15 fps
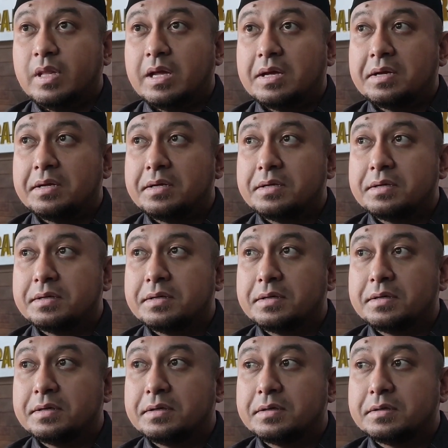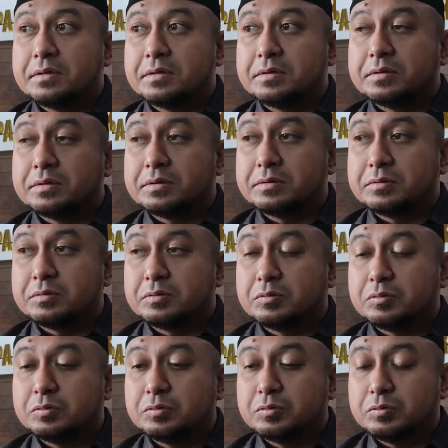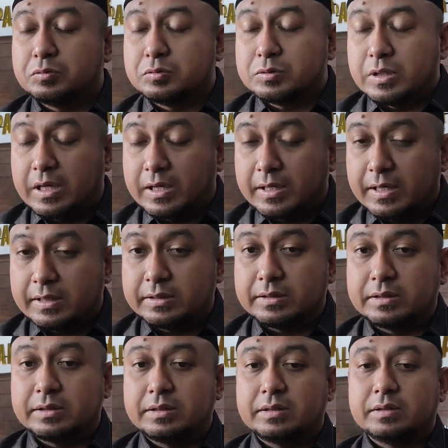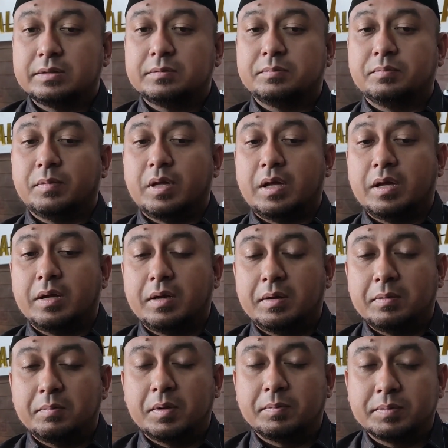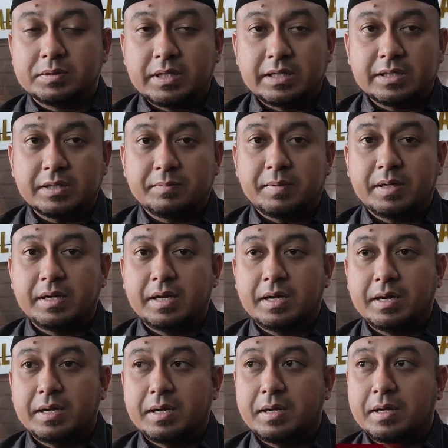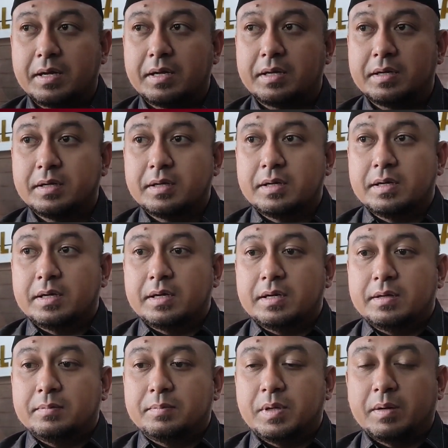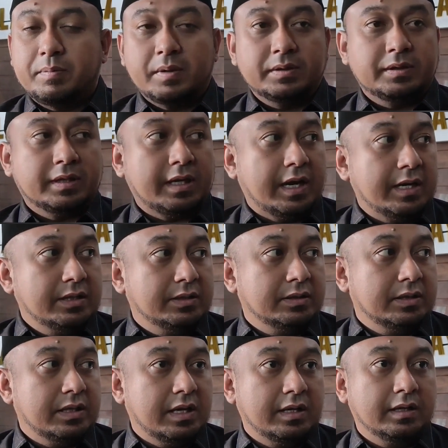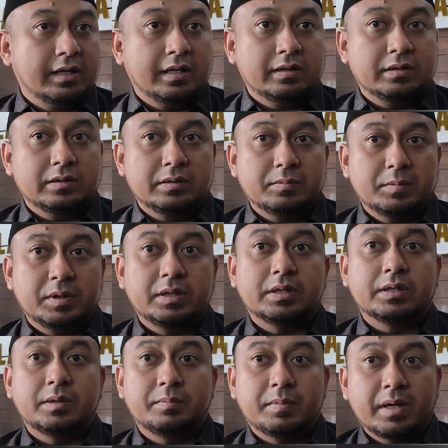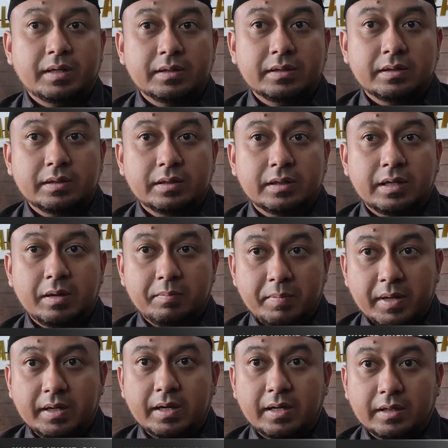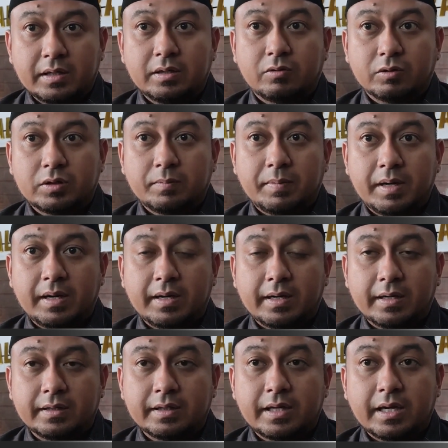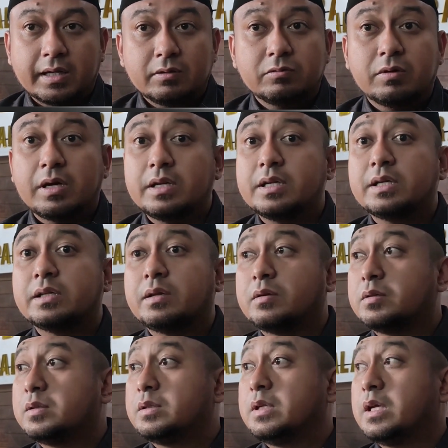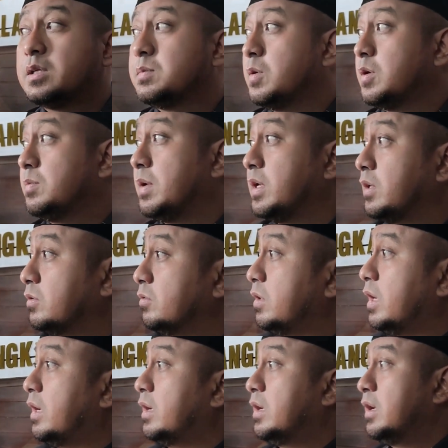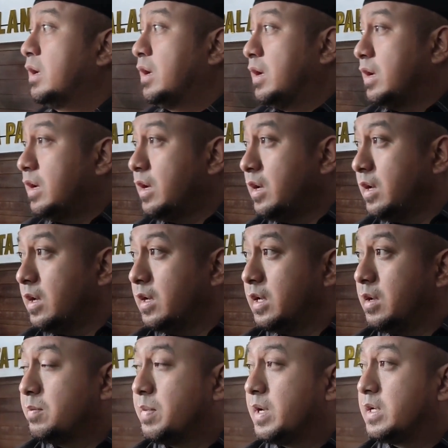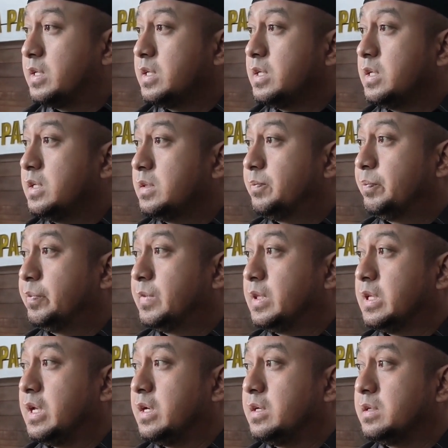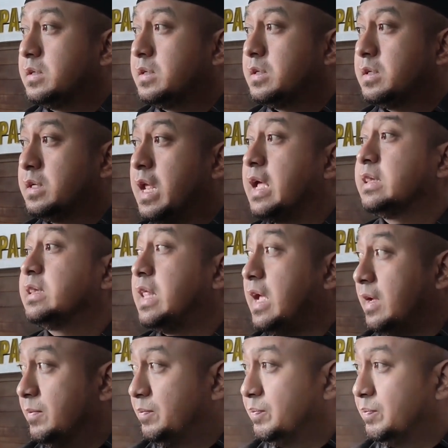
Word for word: eh, sangat eh, berpesan kepada pihak terkait agar menertibkan gepeng yang ada di kota Palangkaraya ini karena juga ini kita harus garis bawahi banyak juga uh, gepeng ini yang datang